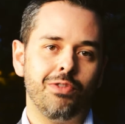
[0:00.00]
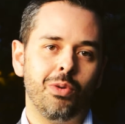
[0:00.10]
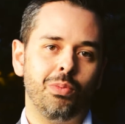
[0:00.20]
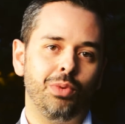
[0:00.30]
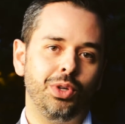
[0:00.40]
que
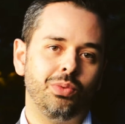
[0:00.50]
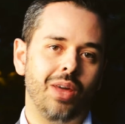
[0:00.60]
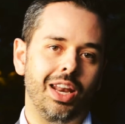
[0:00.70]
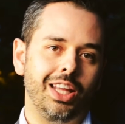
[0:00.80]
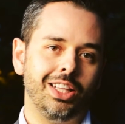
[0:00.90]
vão muito
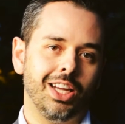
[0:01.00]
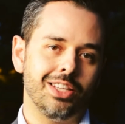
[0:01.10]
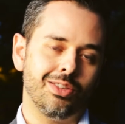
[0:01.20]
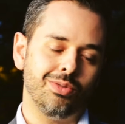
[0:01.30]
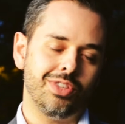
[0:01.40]
além da
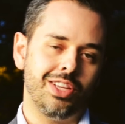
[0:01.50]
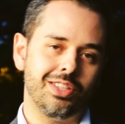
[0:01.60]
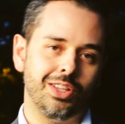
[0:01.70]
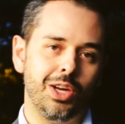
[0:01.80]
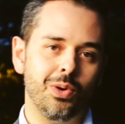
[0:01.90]
questão dos
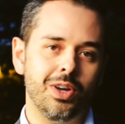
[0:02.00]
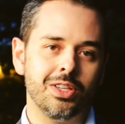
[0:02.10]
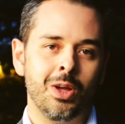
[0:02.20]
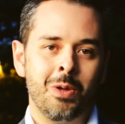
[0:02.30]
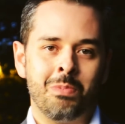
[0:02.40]
dentes
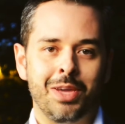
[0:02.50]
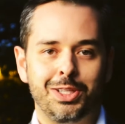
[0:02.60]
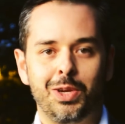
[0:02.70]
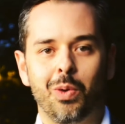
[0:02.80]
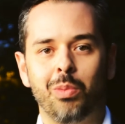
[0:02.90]
anteriores, mas
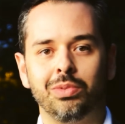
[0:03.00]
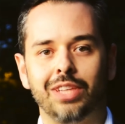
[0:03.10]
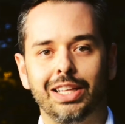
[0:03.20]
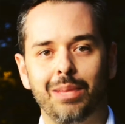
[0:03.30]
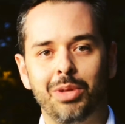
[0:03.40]
sim como um
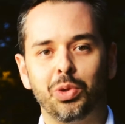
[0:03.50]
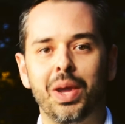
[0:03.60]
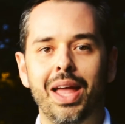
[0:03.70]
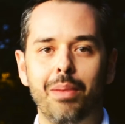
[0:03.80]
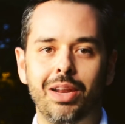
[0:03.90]
tratamento
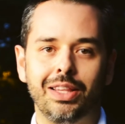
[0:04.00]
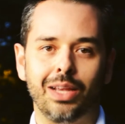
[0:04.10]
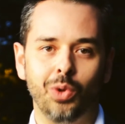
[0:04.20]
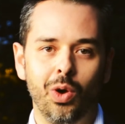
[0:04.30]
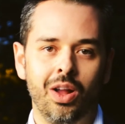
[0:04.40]

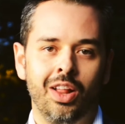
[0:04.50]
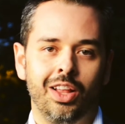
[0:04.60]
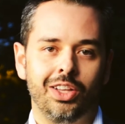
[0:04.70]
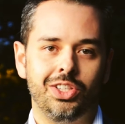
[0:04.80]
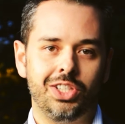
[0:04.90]
reabilitador
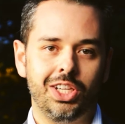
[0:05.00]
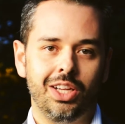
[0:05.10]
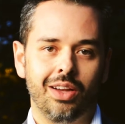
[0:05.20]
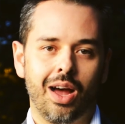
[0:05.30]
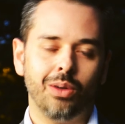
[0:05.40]

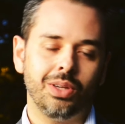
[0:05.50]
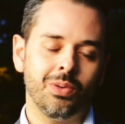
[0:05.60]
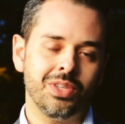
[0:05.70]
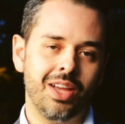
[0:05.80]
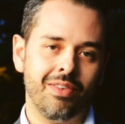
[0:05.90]
de alta
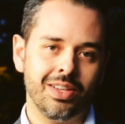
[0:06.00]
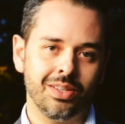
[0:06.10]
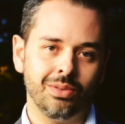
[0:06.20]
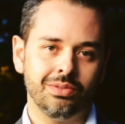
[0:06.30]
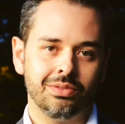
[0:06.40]

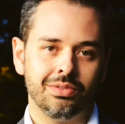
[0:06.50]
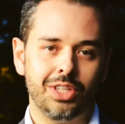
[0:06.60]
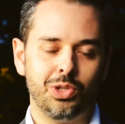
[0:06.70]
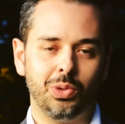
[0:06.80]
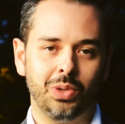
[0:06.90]
conservação
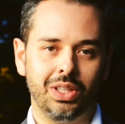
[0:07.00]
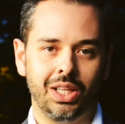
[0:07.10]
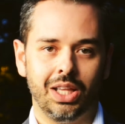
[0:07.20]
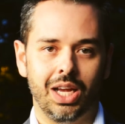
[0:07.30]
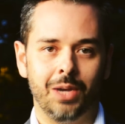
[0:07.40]
da estrutura
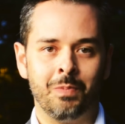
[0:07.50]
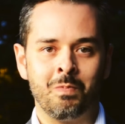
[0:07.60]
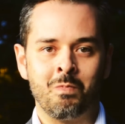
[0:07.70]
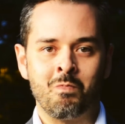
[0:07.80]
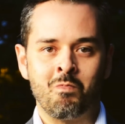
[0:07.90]
dentária.
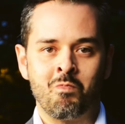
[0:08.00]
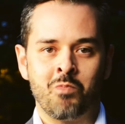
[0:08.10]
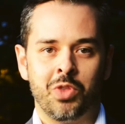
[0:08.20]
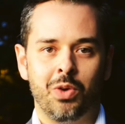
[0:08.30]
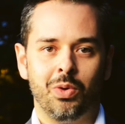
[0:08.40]

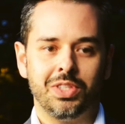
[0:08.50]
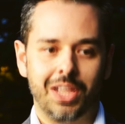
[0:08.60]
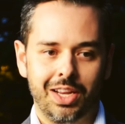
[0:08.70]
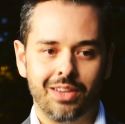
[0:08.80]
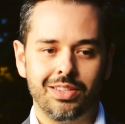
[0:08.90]
Então eu
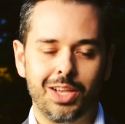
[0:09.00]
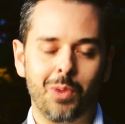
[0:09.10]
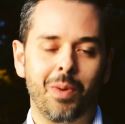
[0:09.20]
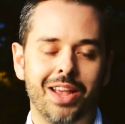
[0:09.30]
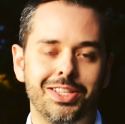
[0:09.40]
gostaria,
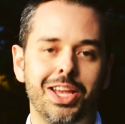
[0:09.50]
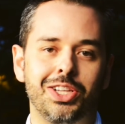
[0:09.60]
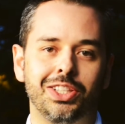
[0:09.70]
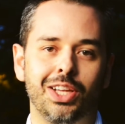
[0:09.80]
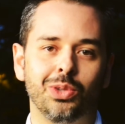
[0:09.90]
seria um prazer
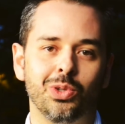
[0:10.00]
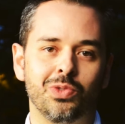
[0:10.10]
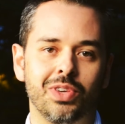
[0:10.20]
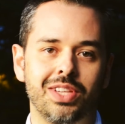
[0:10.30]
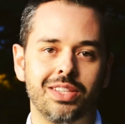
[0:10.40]
de ter todos
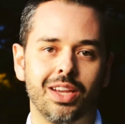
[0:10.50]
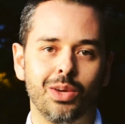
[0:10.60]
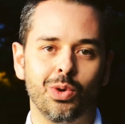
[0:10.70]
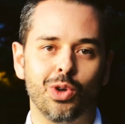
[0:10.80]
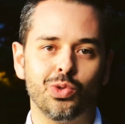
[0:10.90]
vocês aqui
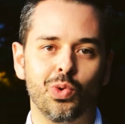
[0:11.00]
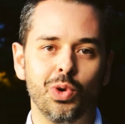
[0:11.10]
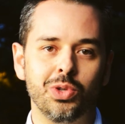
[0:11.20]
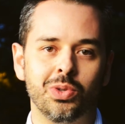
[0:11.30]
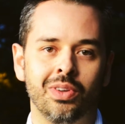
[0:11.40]
no nosso
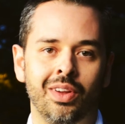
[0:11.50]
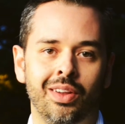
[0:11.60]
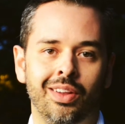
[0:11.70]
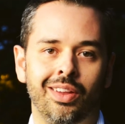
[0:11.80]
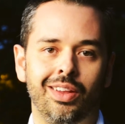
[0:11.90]
curso
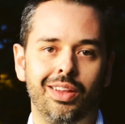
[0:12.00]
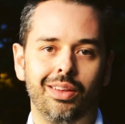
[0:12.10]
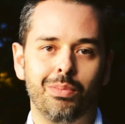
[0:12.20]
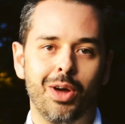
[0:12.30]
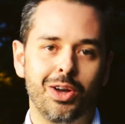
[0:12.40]

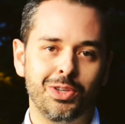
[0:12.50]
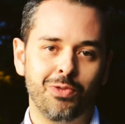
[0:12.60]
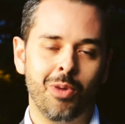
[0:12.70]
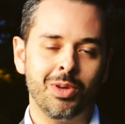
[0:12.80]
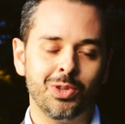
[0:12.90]
e maiores
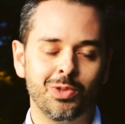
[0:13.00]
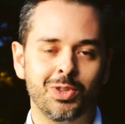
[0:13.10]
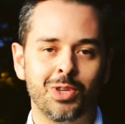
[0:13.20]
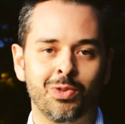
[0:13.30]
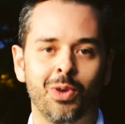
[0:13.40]
informações
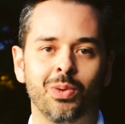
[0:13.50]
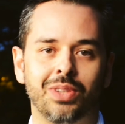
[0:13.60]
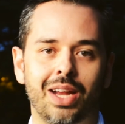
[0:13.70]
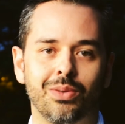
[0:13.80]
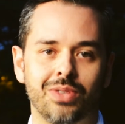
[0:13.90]
vocês vão
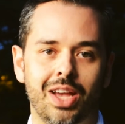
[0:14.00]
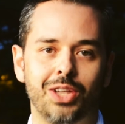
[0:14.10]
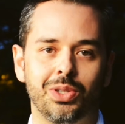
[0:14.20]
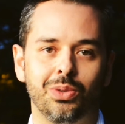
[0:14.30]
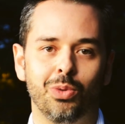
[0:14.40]
encontrar no
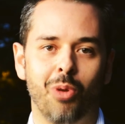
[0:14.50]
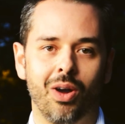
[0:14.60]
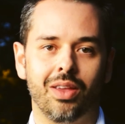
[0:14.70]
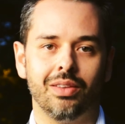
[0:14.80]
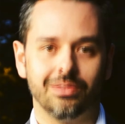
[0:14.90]
site do BOC.